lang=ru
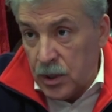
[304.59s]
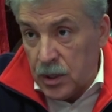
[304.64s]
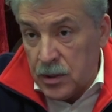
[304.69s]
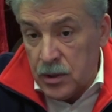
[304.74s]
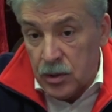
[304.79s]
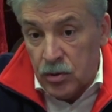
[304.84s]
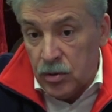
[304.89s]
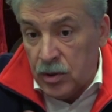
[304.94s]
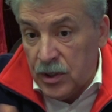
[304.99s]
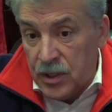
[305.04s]

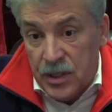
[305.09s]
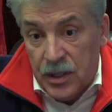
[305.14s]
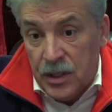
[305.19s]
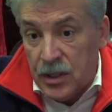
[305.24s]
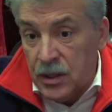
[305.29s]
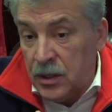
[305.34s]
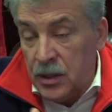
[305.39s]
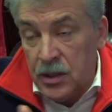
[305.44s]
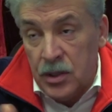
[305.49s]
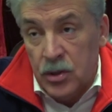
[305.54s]
Ясно, что
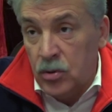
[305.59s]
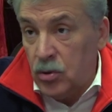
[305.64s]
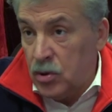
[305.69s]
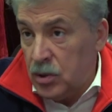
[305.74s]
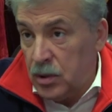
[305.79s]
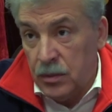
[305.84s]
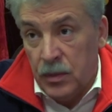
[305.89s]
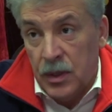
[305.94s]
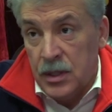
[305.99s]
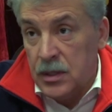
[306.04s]
10 тысяч
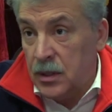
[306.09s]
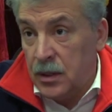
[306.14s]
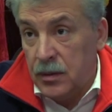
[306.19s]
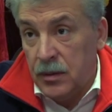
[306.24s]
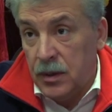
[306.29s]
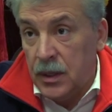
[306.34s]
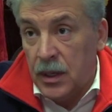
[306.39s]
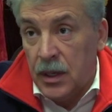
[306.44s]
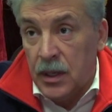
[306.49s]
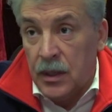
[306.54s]
точно мест не
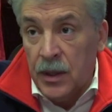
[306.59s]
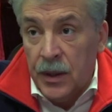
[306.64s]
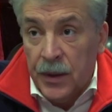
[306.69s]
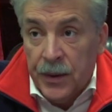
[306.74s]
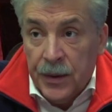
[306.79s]
хватает.